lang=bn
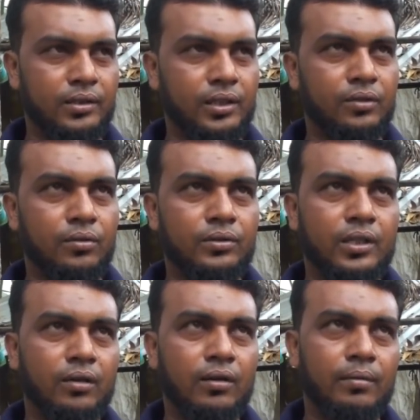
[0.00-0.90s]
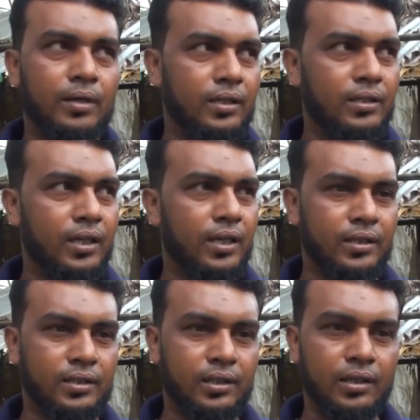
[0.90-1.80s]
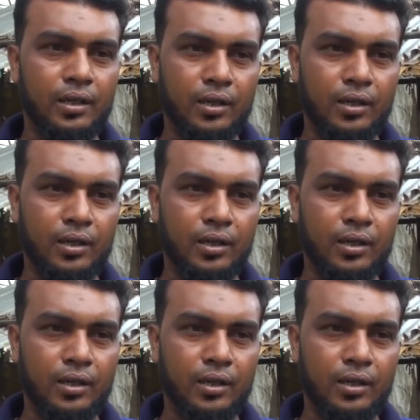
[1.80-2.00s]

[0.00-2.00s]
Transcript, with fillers: যে কোনো ছাগল আমার এই জায়গায় আছে